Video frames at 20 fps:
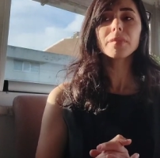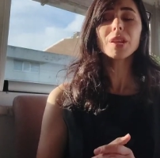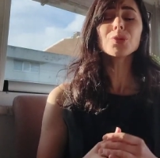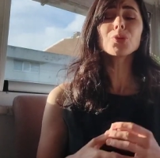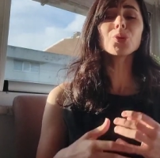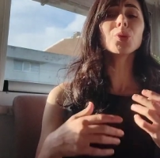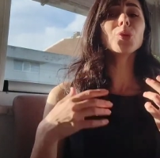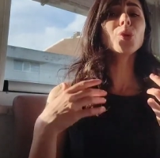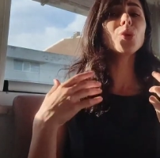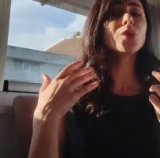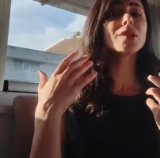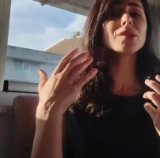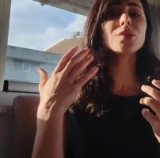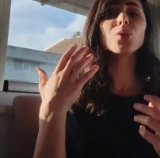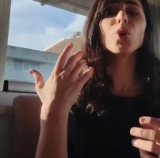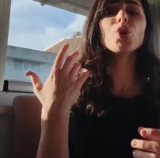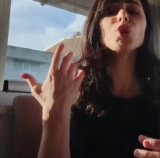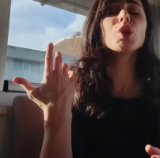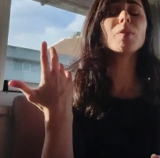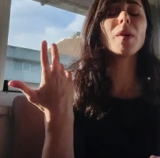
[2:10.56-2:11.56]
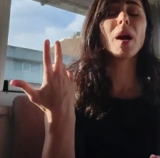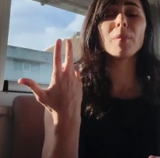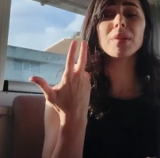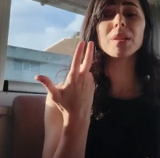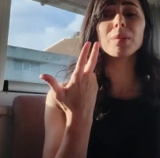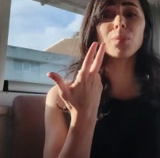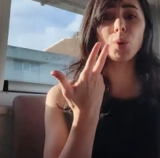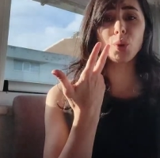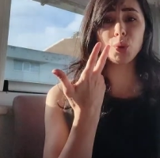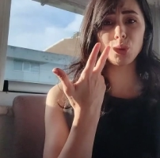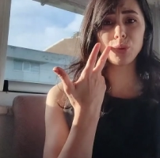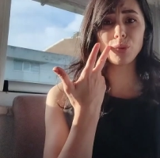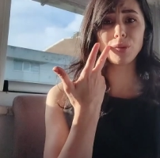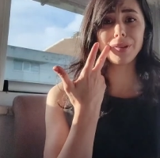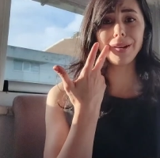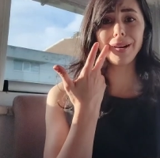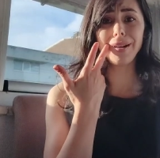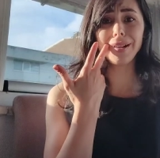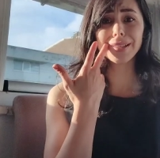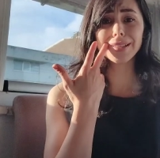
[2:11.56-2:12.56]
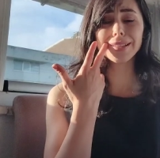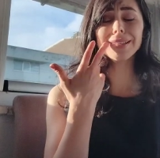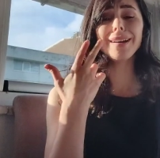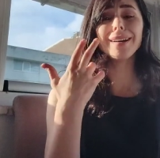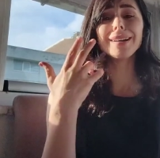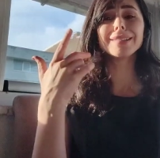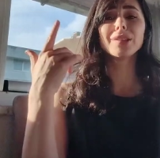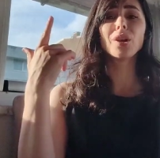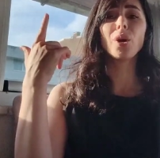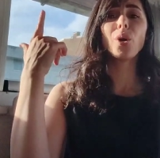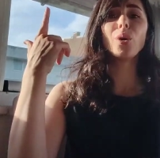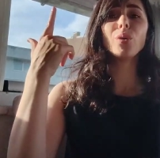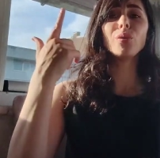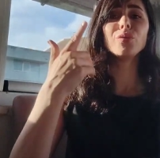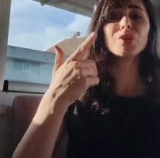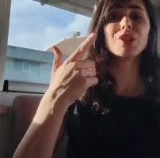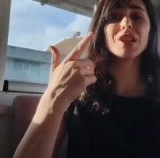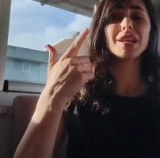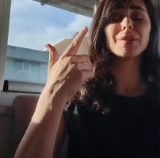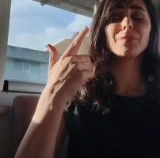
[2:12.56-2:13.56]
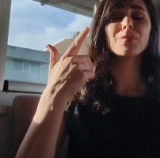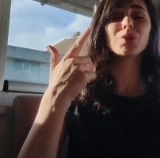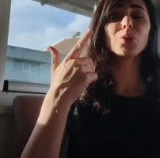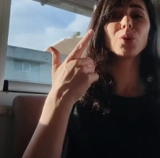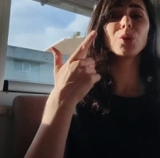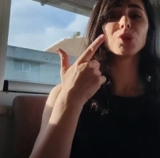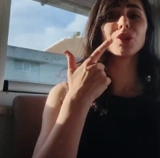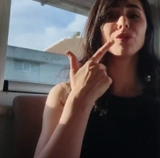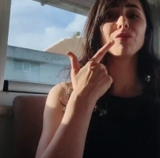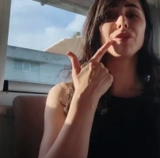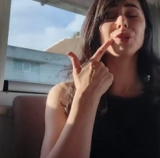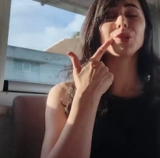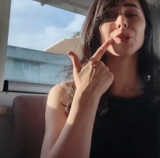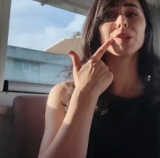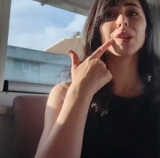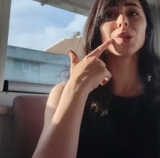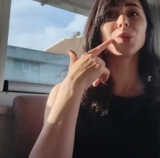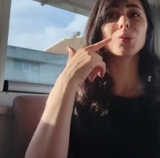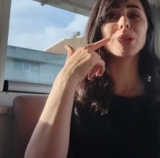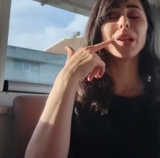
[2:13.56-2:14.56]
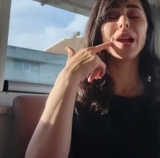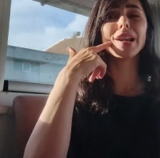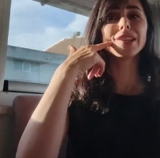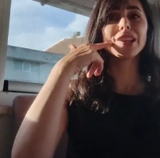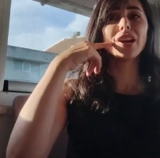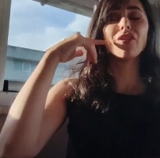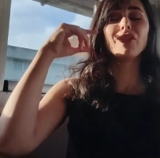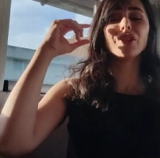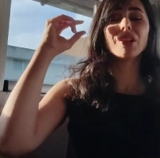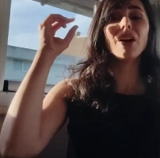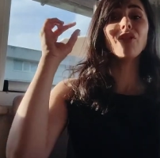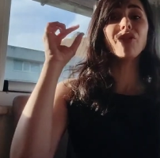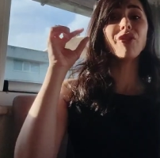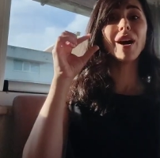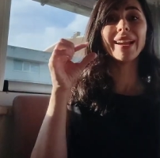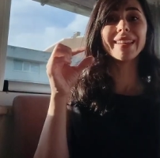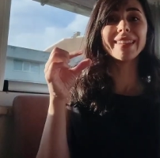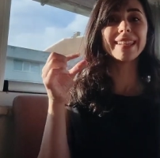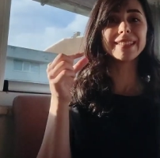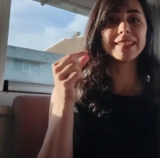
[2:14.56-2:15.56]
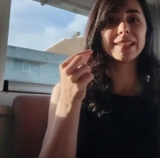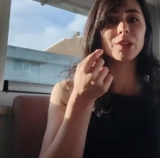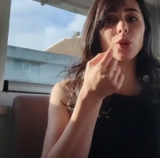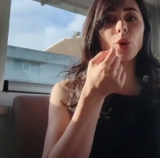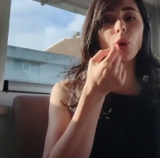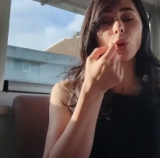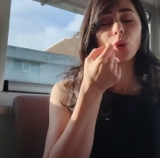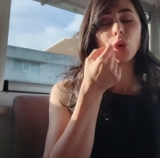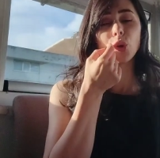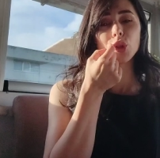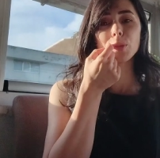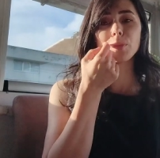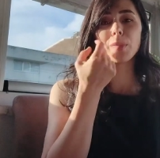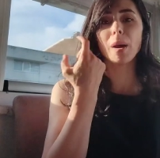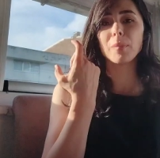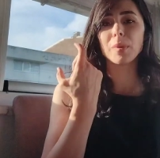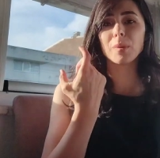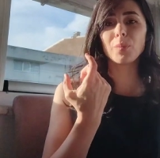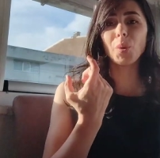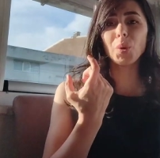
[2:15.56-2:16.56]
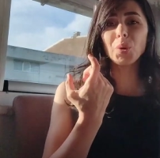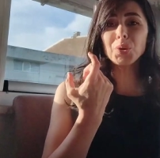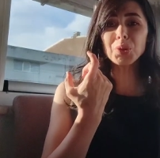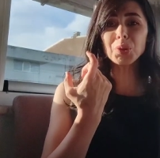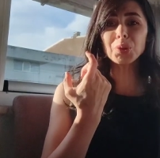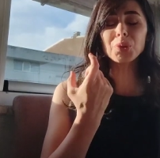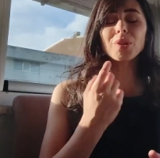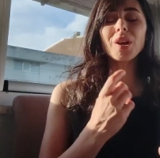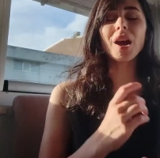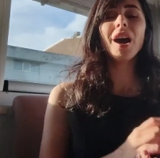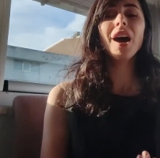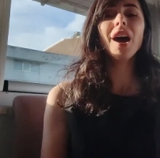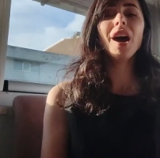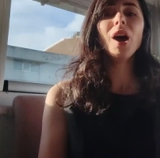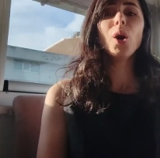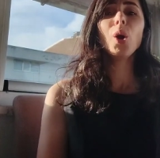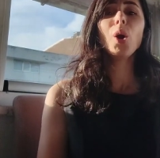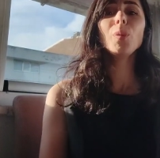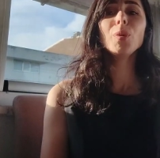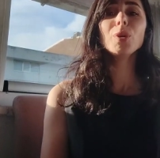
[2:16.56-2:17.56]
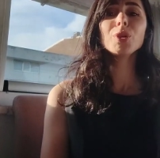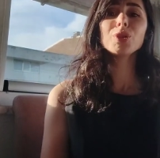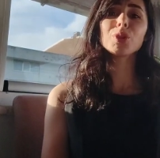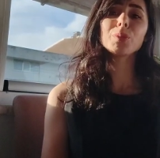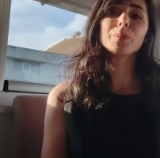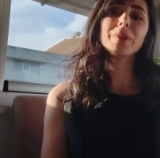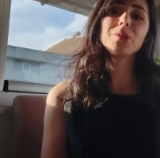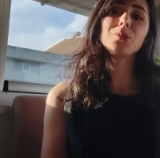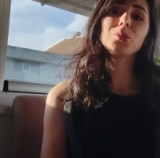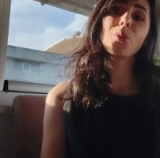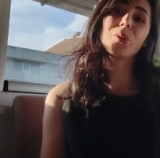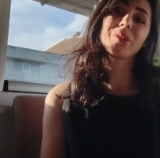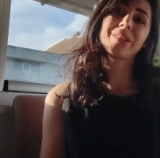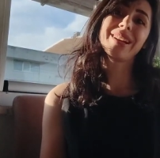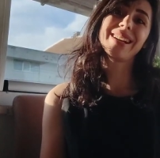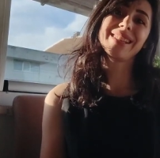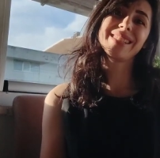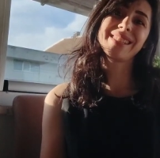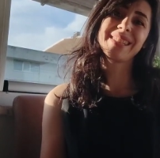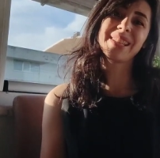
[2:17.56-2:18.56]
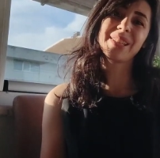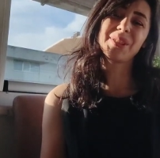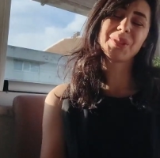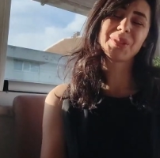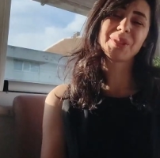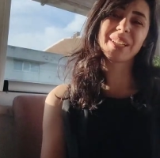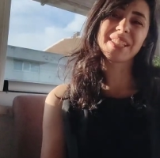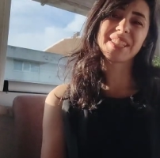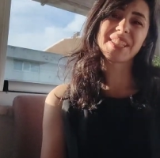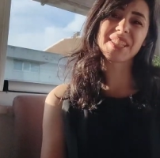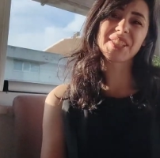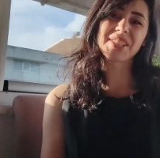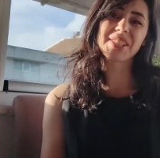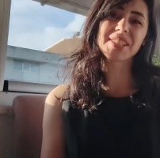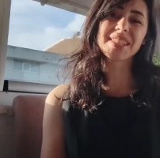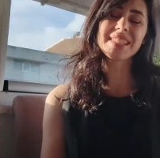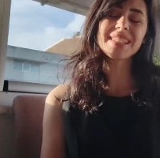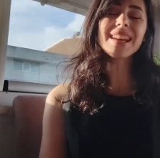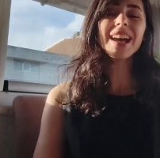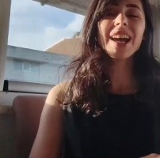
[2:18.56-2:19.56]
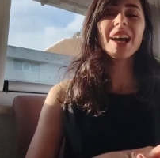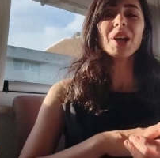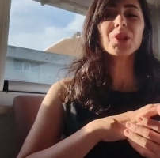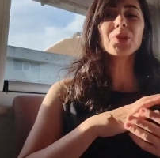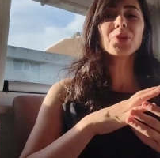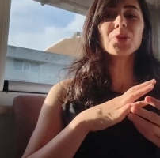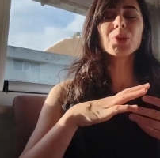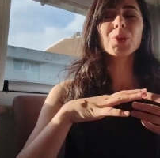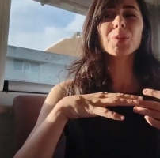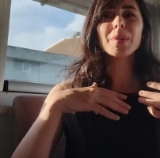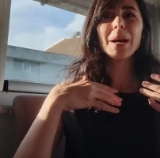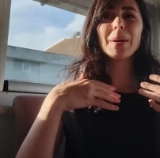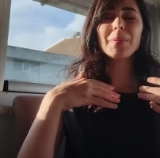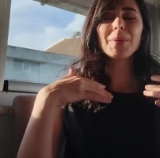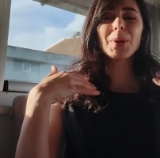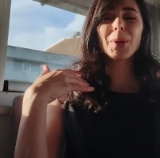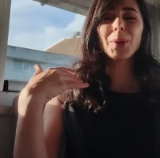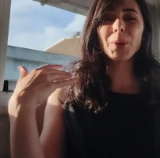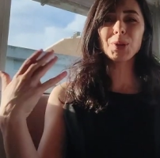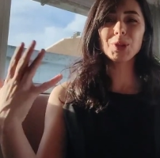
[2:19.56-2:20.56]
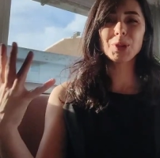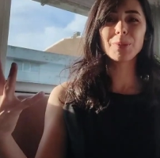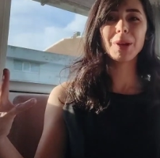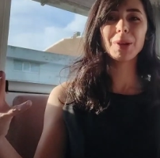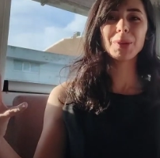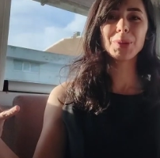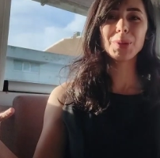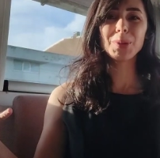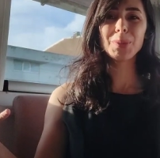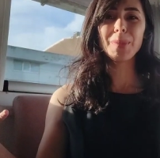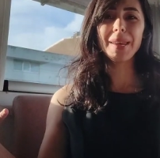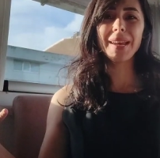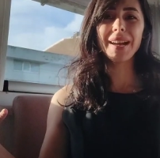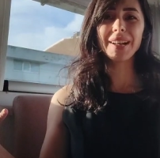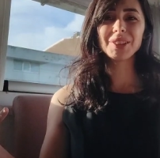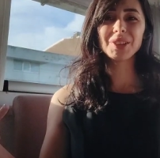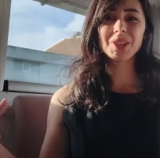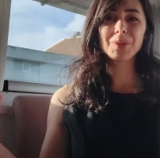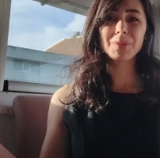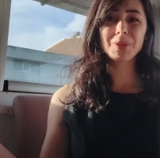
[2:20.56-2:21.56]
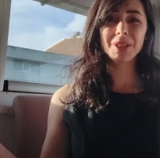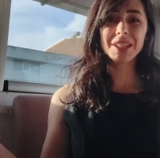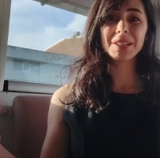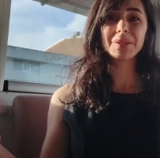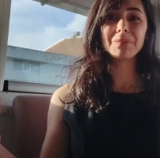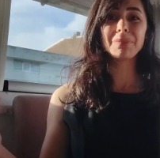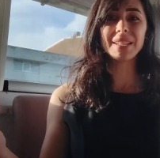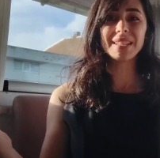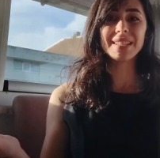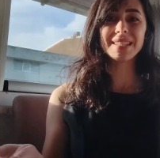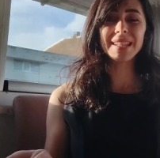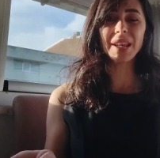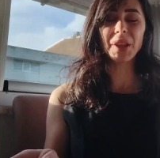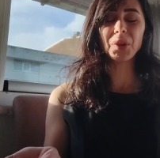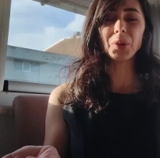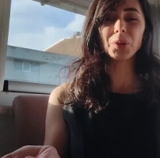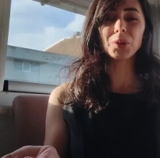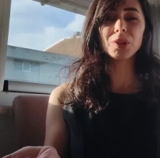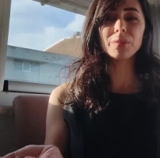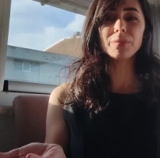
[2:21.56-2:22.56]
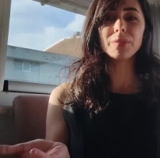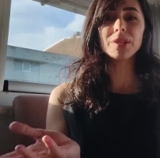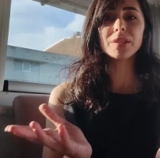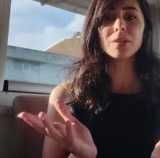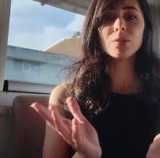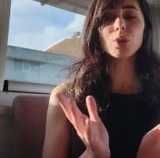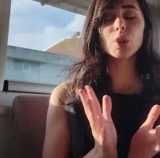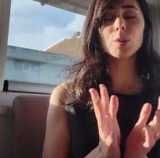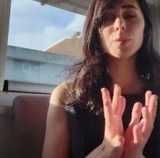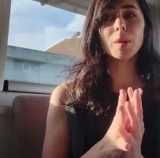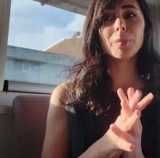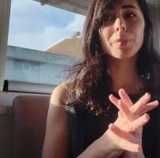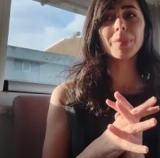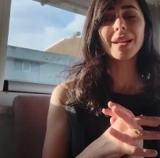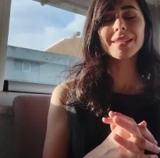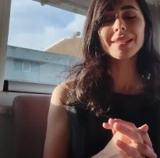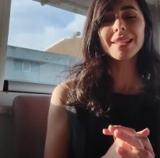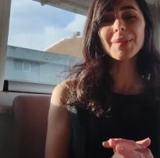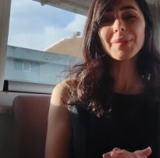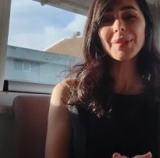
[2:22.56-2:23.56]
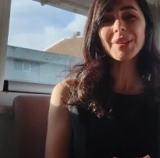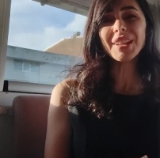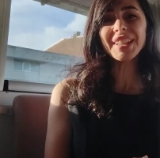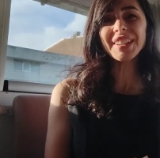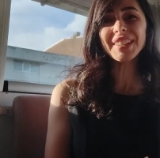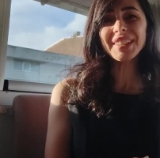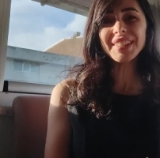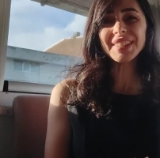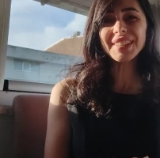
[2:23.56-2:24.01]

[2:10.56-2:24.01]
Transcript: Sonra orası kocaman bir boşluk kaldı. Hatta o çekmiş olduğum videoda gülerken falan fark ediliyor o kocaman bir boşluk. O boşluk beni çok rahatsız ediyordu açıkçası. Çünkü ben böyle kocaman gülmeye alışkın bir insan olduğum için gülmem biraz daha böyle